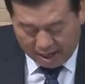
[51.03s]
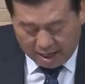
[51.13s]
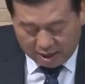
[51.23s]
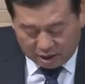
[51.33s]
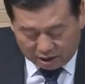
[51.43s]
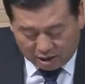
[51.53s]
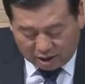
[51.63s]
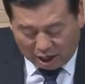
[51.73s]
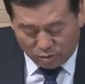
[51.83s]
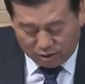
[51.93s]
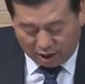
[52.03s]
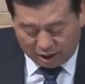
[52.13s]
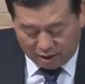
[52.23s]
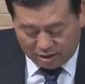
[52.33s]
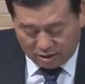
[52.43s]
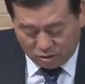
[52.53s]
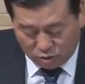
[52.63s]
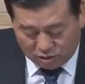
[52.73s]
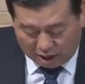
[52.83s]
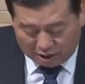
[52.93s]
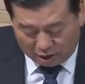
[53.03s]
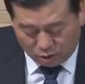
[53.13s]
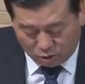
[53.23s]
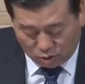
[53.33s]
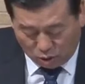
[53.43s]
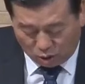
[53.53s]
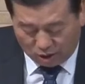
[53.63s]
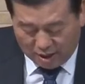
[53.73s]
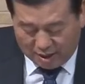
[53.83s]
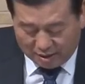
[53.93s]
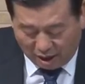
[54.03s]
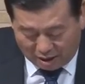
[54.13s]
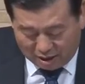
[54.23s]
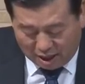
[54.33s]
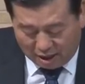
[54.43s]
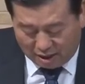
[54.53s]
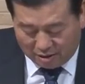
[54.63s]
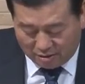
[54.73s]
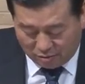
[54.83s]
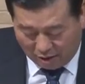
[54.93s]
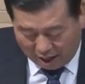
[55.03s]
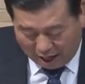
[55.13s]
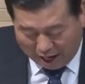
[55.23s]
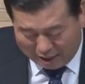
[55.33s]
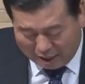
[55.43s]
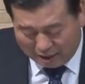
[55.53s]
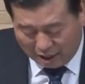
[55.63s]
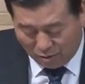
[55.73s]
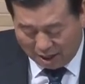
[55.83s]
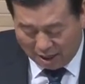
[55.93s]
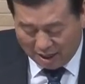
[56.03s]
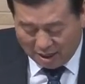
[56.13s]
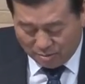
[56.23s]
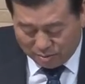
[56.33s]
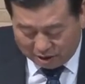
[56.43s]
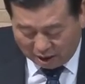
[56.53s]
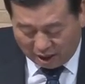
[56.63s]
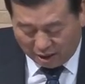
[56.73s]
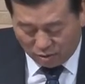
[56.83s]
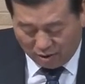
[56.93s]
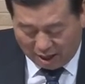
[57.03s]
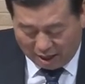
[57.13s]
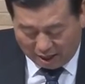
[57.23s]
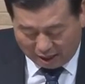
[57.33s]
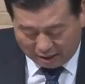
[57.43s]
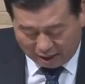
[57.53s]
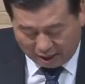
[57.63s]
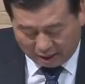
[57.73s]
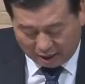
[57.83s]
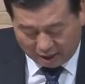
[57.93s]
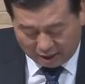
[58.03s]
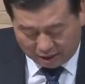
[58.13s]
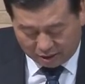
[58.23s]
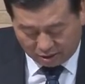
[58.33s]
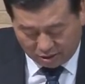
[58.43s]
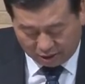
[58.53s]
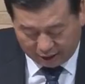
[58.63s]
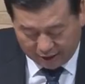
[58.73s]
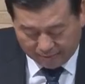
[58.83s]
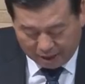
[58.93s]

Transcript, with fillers: 그들 가운데에는 유다 자손 곧 다니엘과 하나냐와 미사엘과 아사랴가 있었더니